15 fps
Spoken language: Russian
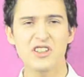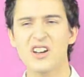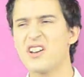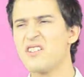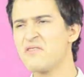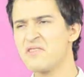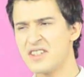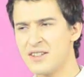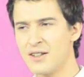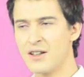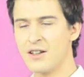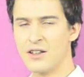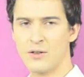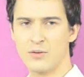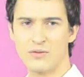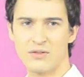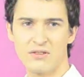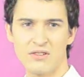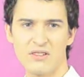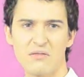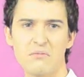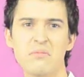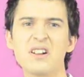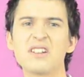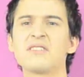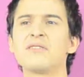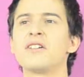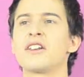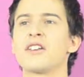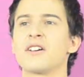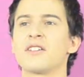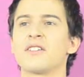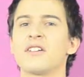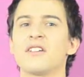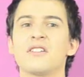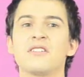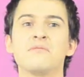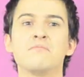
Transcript: их вожделеют, боготворят, и